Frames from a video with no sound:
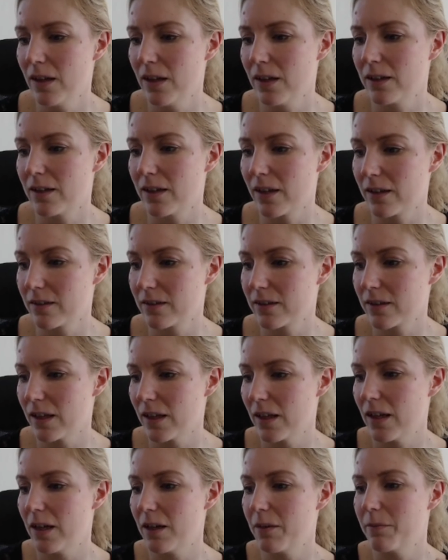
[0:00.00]
dass
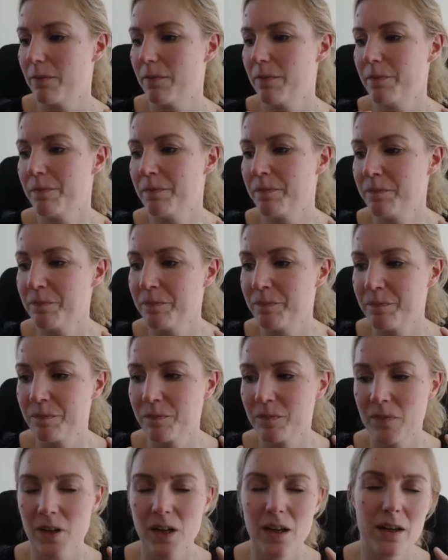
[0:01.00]
eben
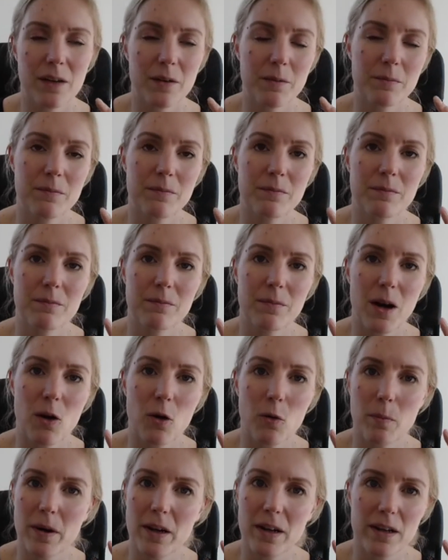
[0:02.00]
ähm,
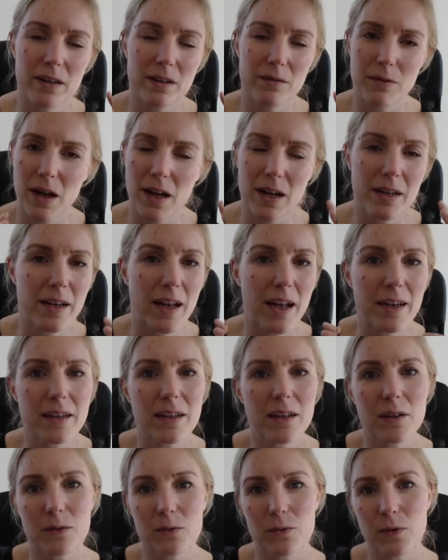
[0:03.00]
auch bei allen
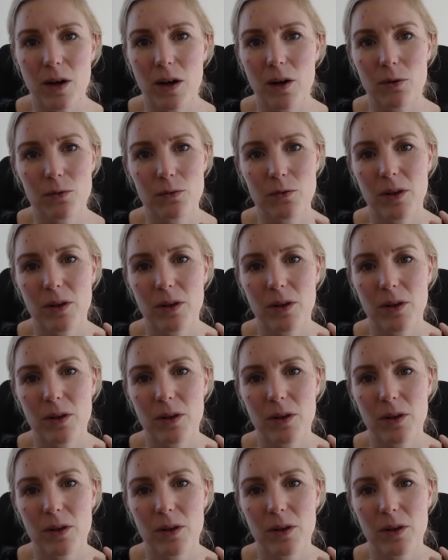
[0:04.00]
anderen Frauen